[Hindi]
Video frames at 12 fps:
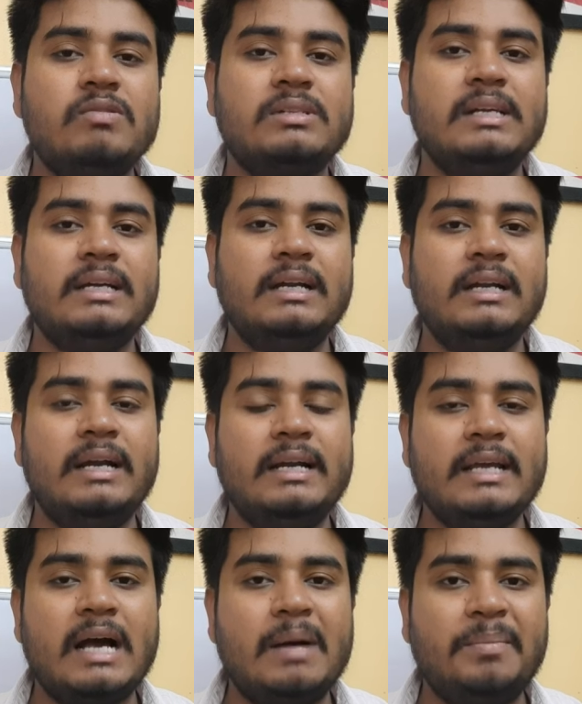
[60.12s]
काउंसलिंग की
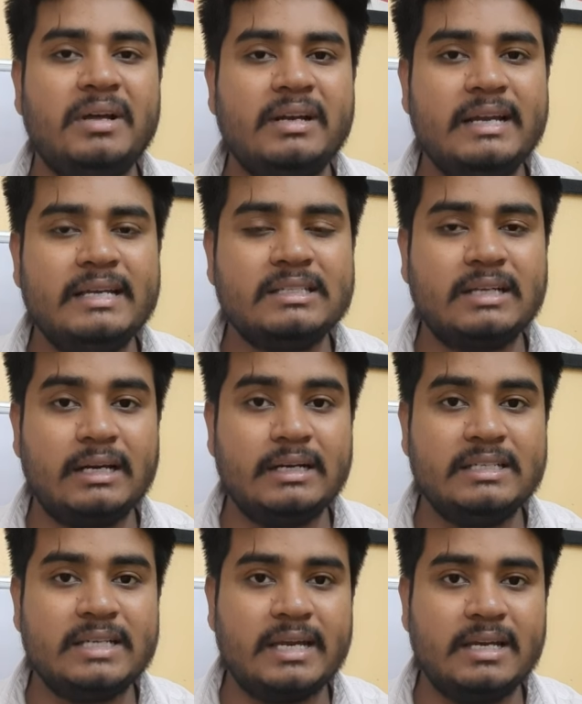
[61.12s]
डेट यहाँ पर रिलीज
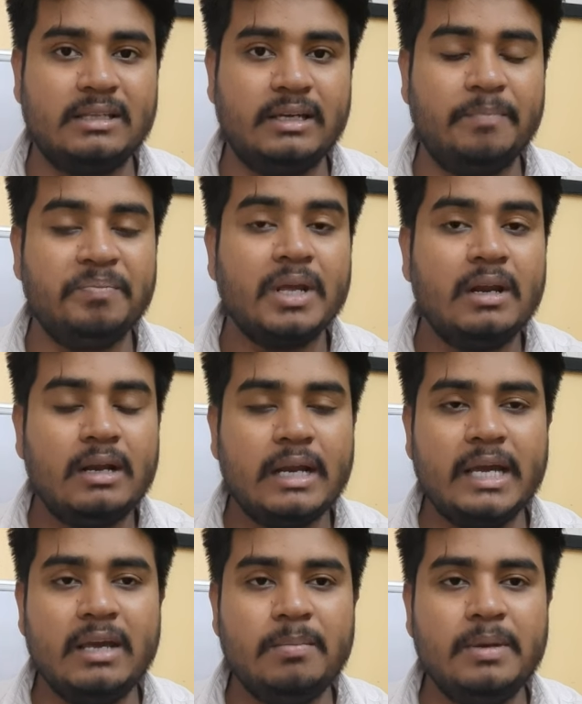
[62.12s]
करनी चाहिए थी
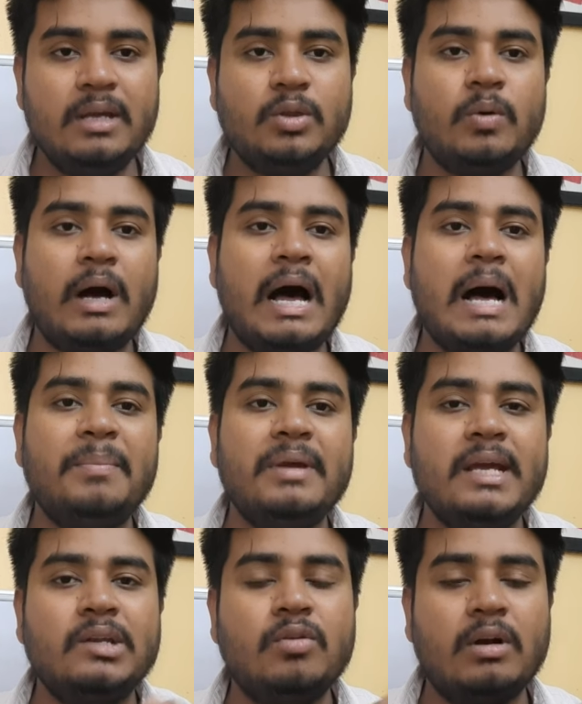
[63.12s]
नहीं भी तो आप
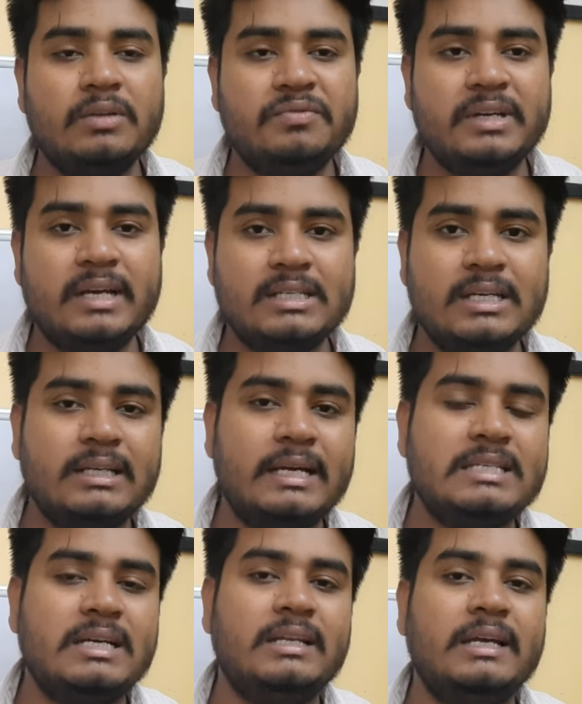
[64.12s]
एक नोटिफिकेशन
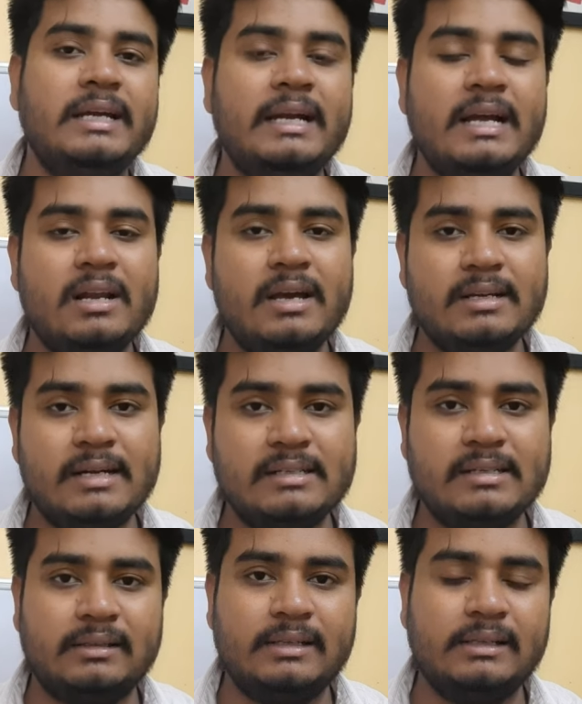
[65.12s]
के जरिए ये डिक्लेयर कर
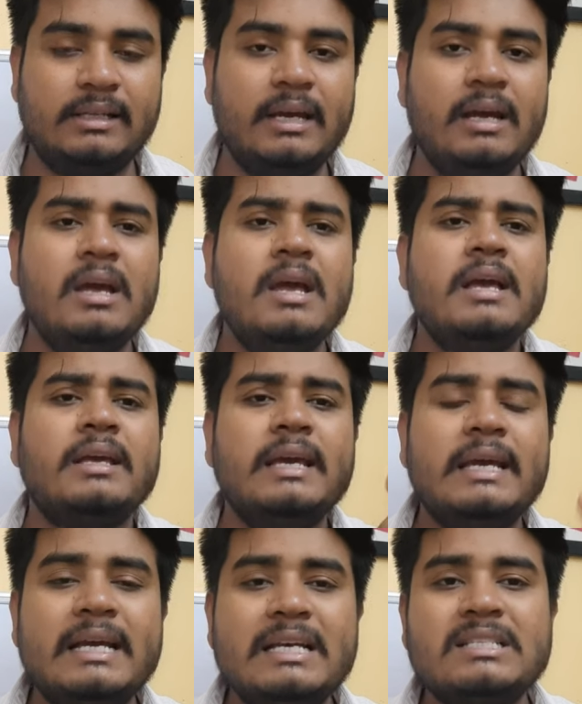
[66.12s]
सकते थे
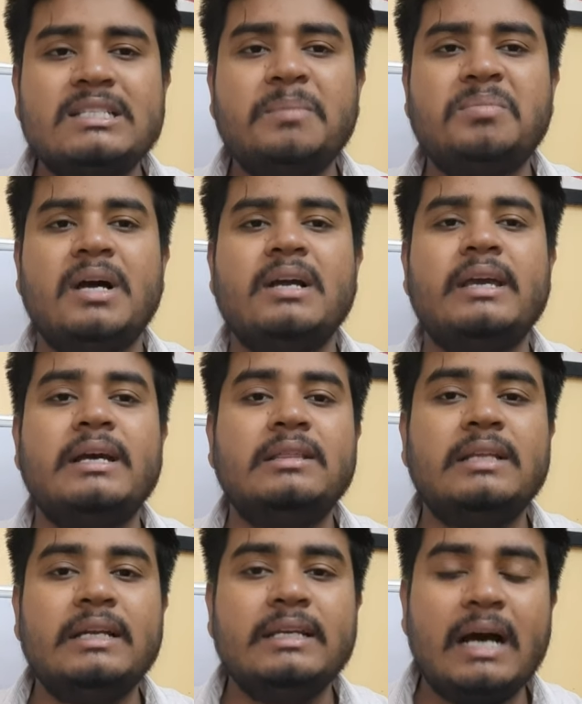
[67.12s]
कि इस सप्ताह के
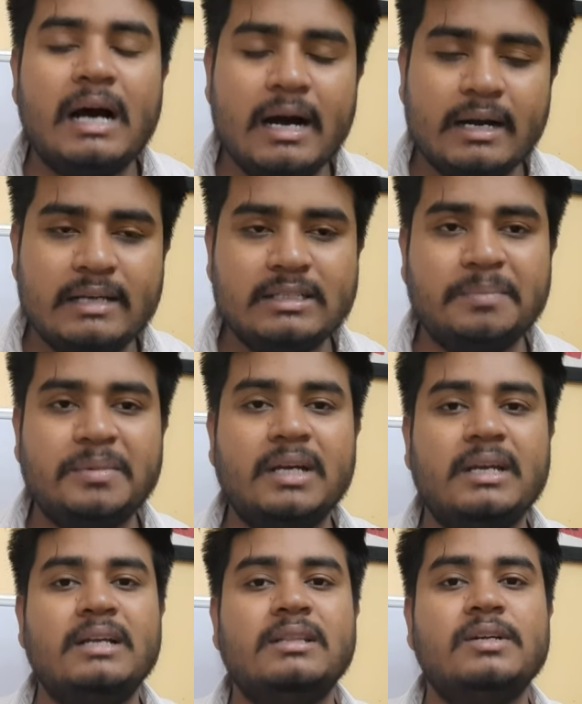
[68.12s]
अंदर या अगले सप्ताह
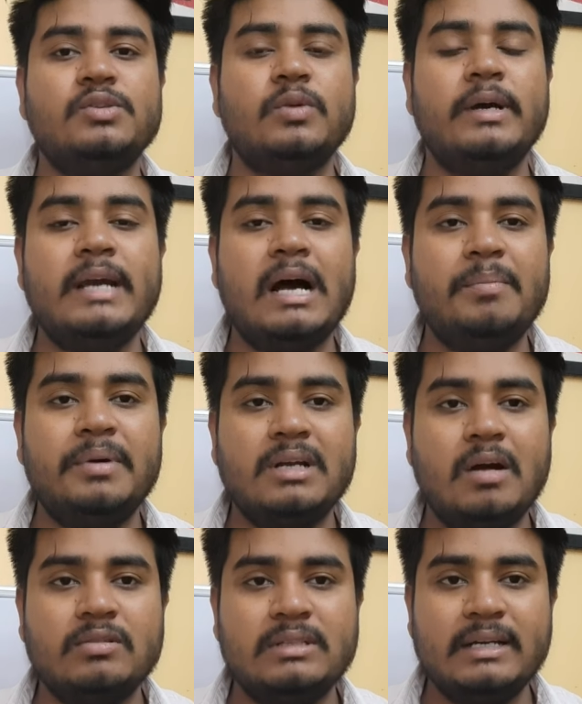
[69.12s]
के अंदर जो है यहाँ पर
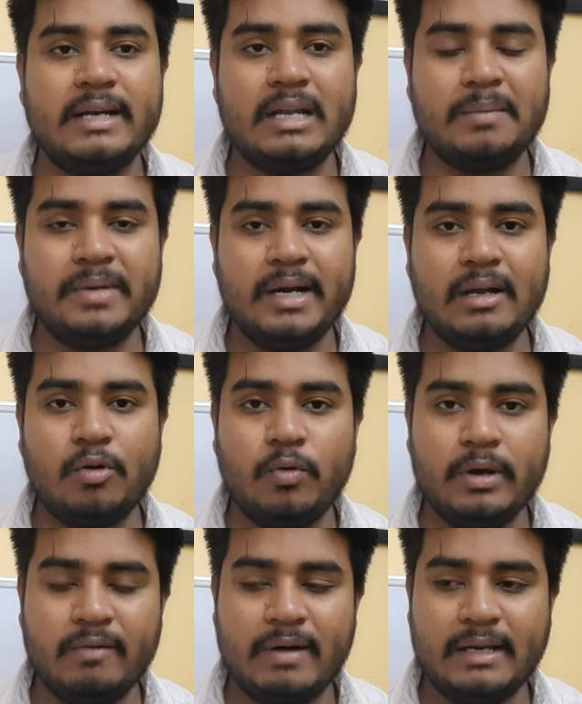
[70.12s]
काउंसलिंग डेट अपडेट
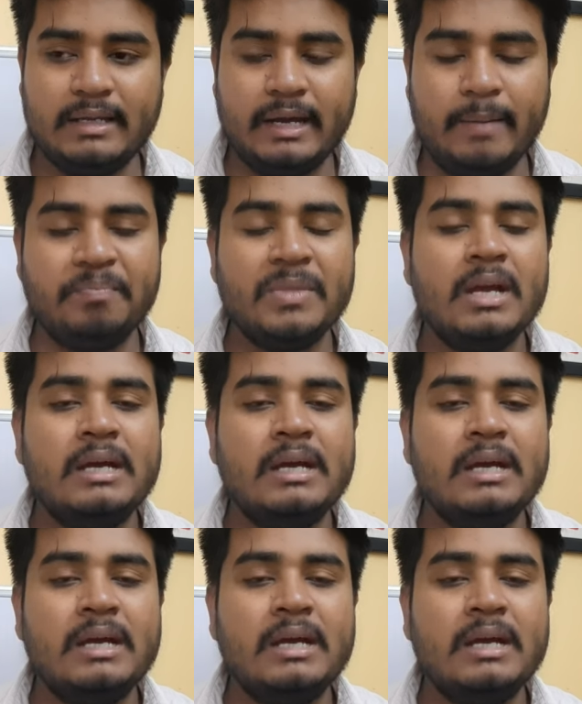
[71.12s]
होने वाली है